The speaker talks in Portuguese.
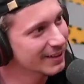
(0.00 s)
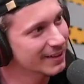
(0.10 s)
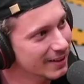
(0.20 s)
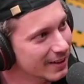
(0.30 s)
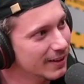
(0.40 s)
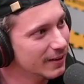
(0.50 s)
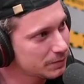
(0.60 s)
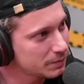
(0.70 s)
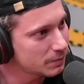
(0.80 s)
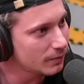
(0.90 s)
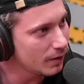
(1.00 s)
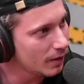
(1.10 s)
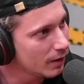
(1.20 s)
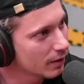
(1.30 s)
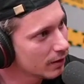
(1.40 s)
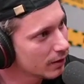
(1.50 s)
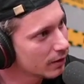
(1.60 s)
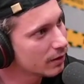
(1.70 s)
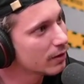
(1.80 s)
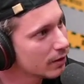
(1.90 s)
Caralho, você, já, você foi pro um
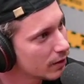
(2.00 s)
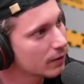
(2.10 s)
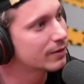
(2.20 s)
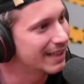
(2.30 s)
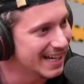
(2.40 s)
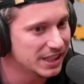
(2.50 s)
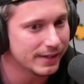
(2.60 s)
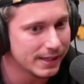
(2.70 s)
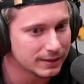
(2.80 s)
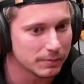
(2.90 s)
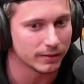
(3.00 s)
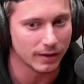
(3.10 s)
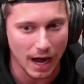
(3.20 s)
hospital? Três vezes, mano.